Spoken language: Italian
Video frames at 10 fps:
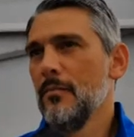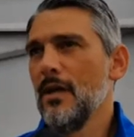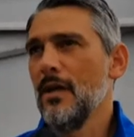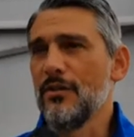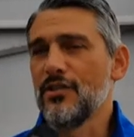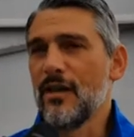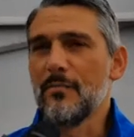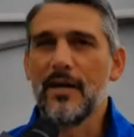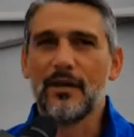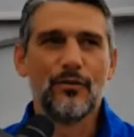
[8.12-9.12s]
Ah, c'è
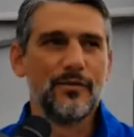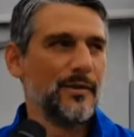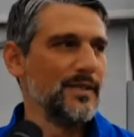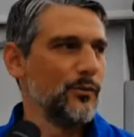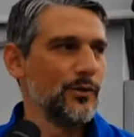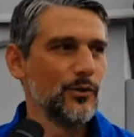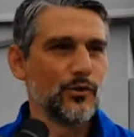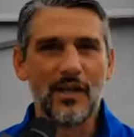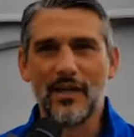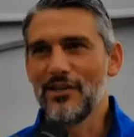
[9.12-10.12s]
rammarico ovviamente quando non
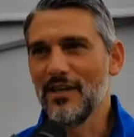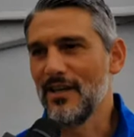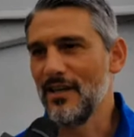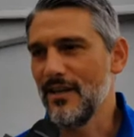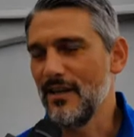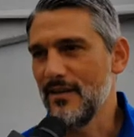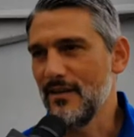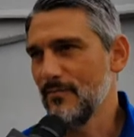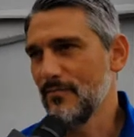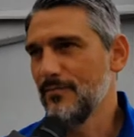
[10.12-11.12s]
si riesce a,
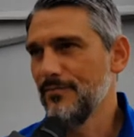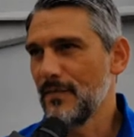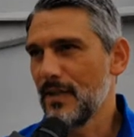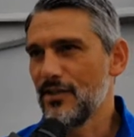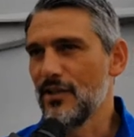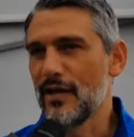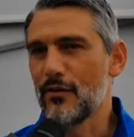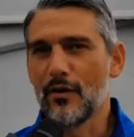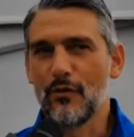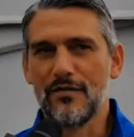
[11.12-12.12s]
a, centrare
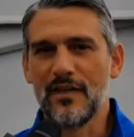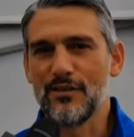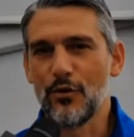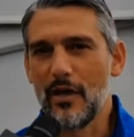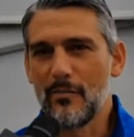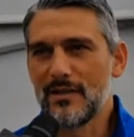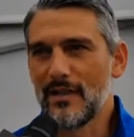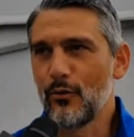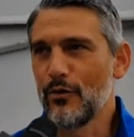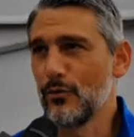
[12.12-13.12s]
una qualificazione, a
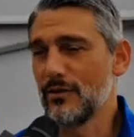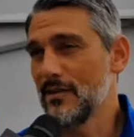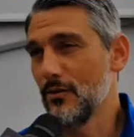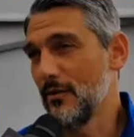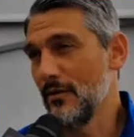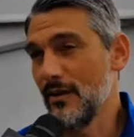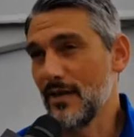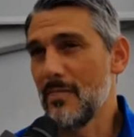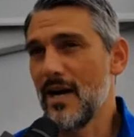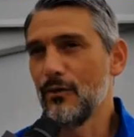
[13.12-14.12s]
ribaltare un risultato, eh, il
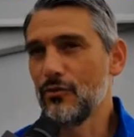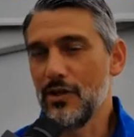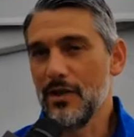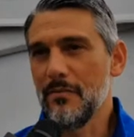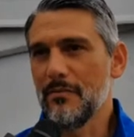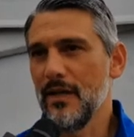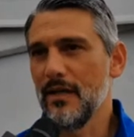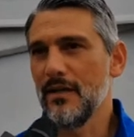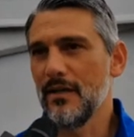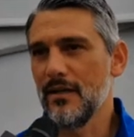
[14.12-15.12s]
rammarico c'è.
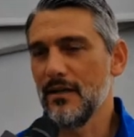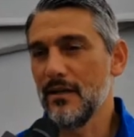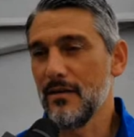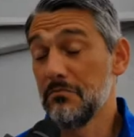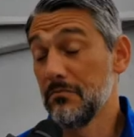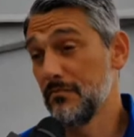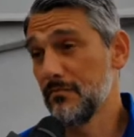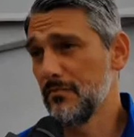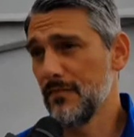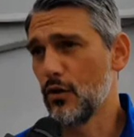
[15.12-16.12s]
Beh,
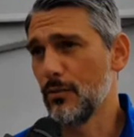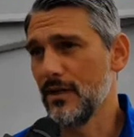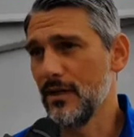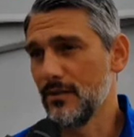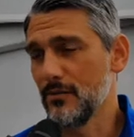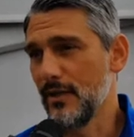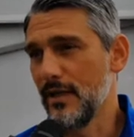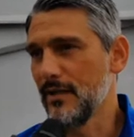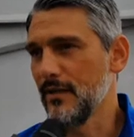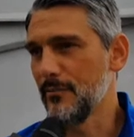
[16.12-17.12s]
come ha detto
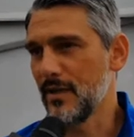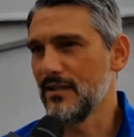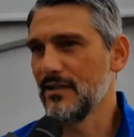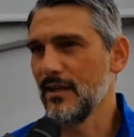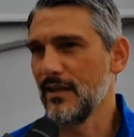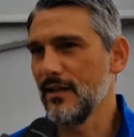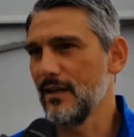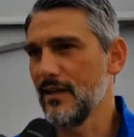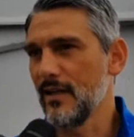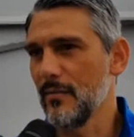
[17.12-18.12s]
lei, la partita è
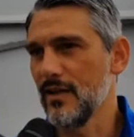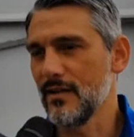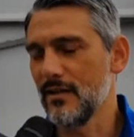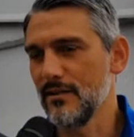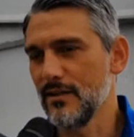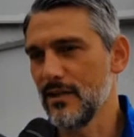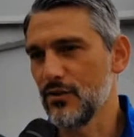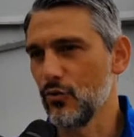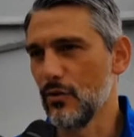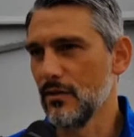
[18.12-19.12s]
chiaramente da vedere
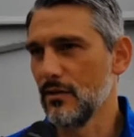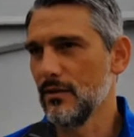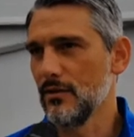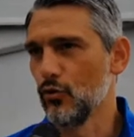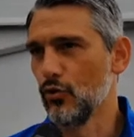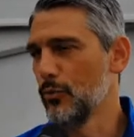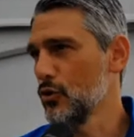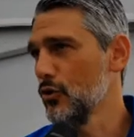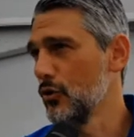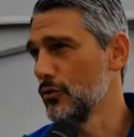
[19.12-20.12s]
sul, sul doppio
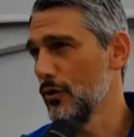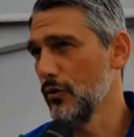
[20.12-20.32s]
scontro.